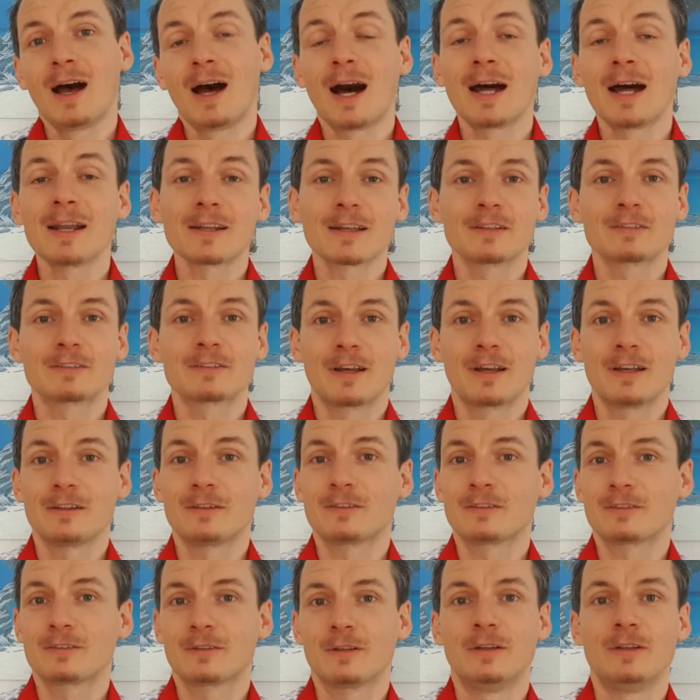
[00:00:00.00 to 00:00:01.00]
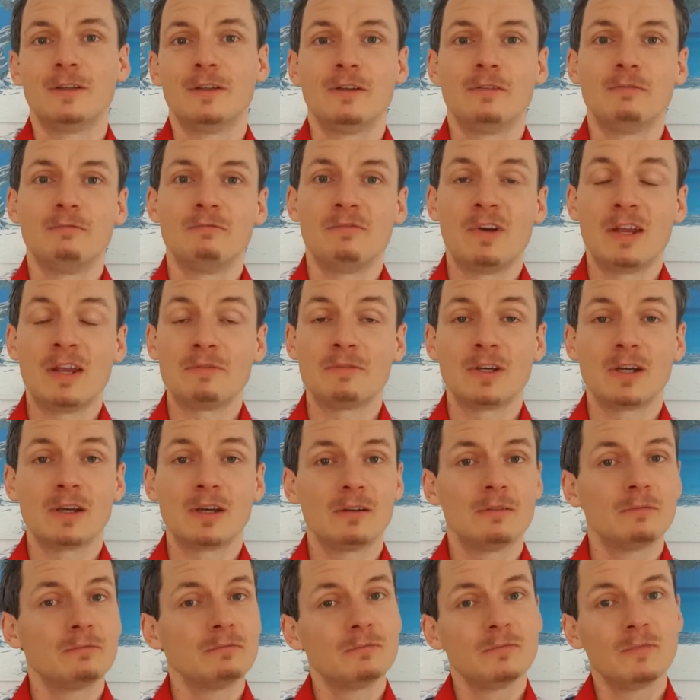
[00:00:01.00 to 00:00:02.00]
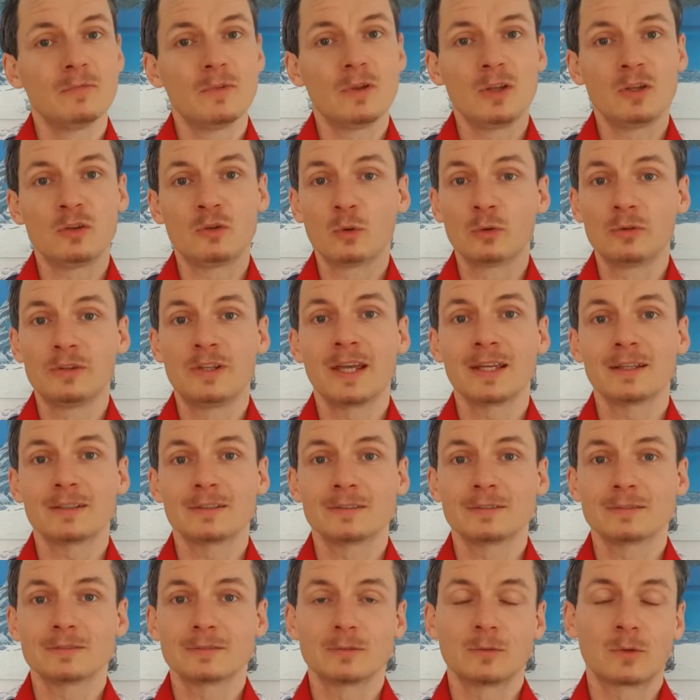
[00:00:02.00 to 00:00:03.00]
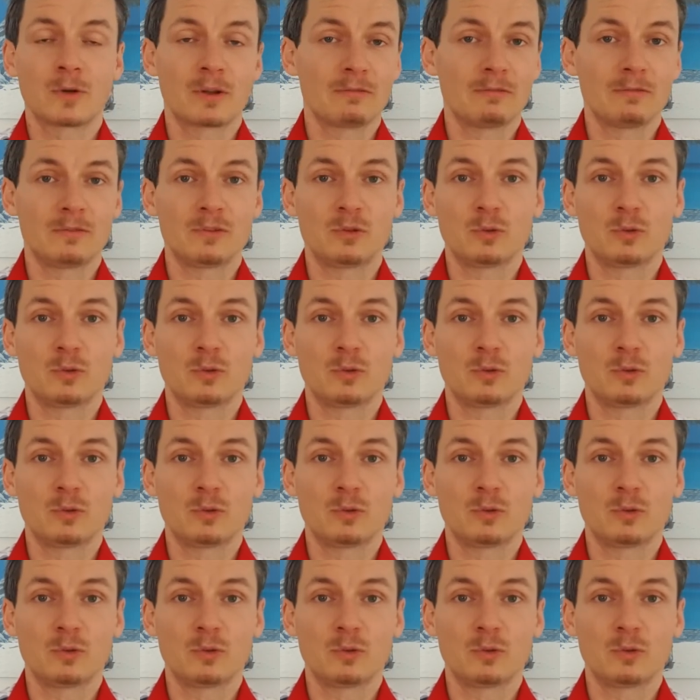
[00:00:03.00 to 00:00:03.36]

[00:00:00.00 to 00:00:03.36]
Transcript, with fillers: Andererseits, wenn wir so denken, oder